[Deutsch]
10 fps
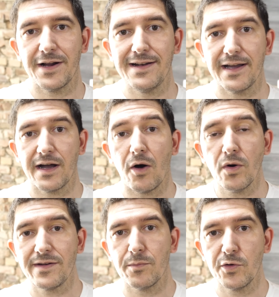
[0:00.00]
weil der
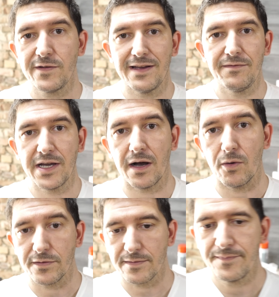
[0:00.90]
Rauch, der muss ja irgendwie
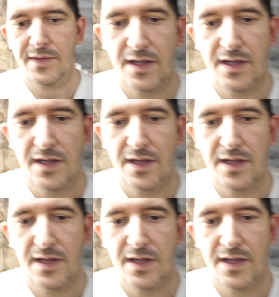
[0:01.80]
raus.